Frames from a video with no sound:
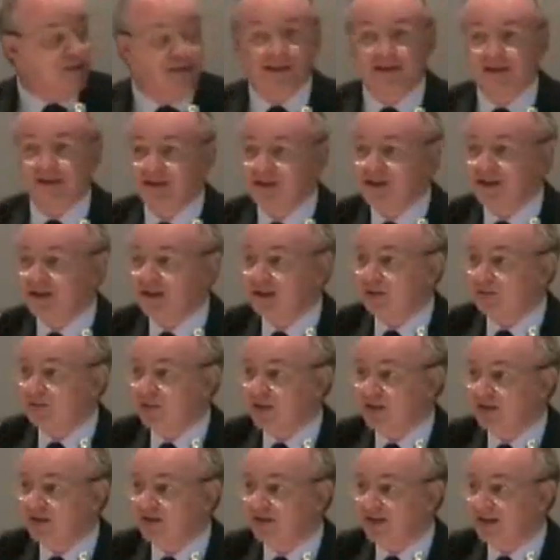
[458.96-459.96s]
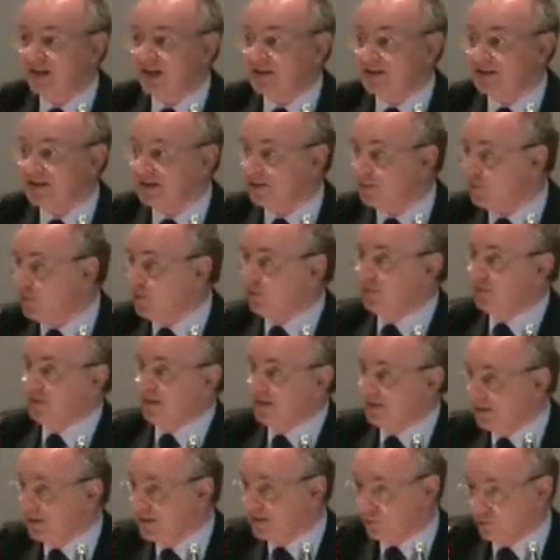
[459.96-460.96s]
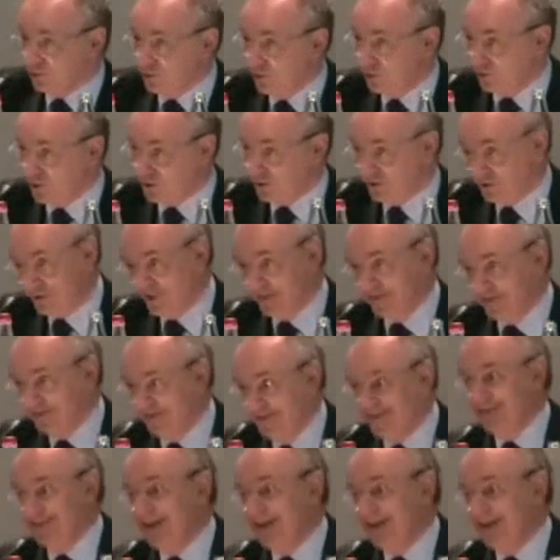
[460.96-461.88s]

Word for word: il comandante generale della Guardia di Finanza. Cioè, guardate che sono cose, cioè,